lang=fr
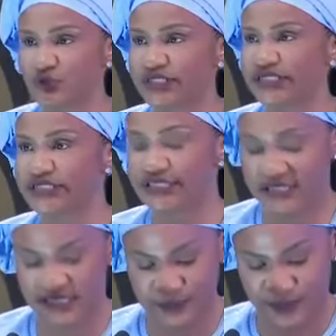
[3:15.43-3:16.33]
qui est
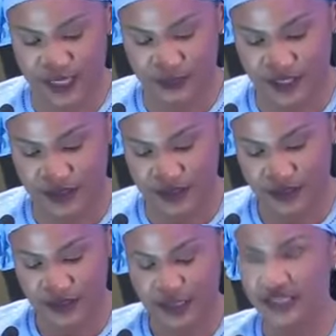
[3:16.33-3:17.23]
inacceptable.
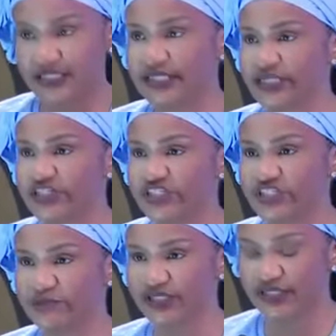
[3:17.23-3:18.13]

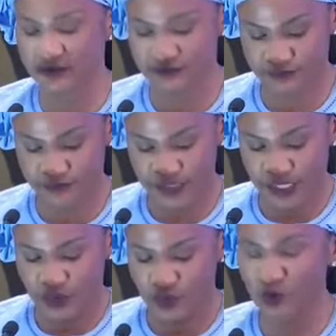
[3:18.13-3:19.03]
Illégitimité,
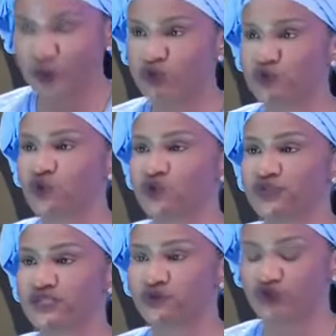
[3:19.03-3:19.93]
rupture
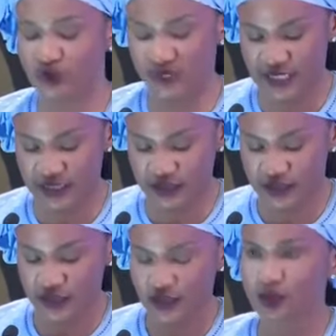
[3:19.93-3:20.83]
constitutionnelle,
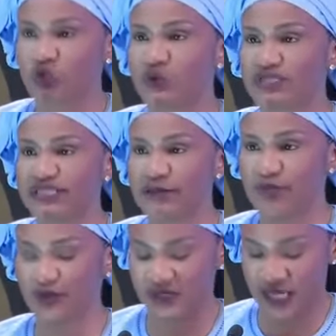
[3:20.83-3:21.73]
Troisième
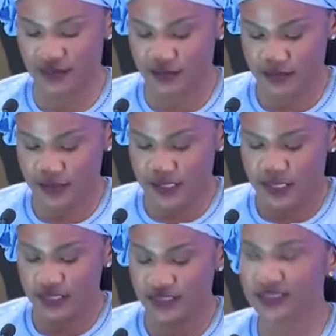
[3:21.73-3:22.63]
mandat,
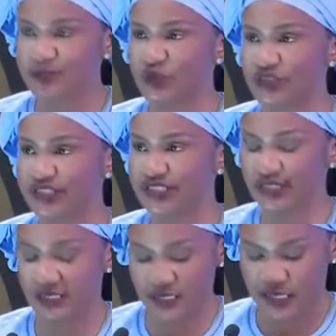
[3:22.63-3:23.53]
crise
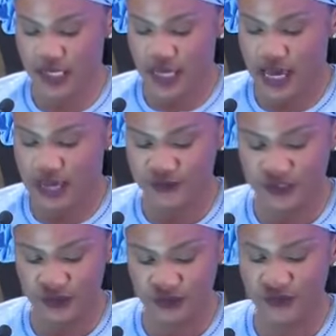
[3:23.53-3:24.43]
politique,
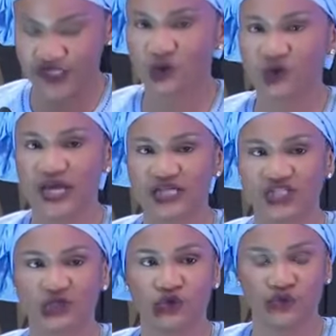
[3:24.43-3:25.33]
absence de décollage
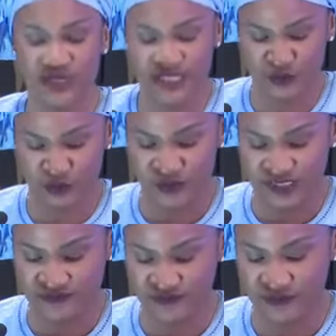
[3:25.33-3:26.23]
économique
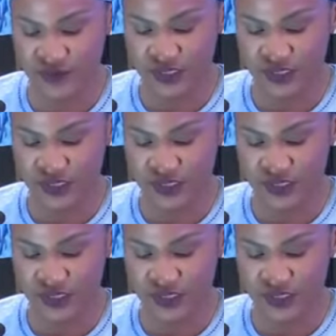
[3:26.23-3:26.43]
inclusif.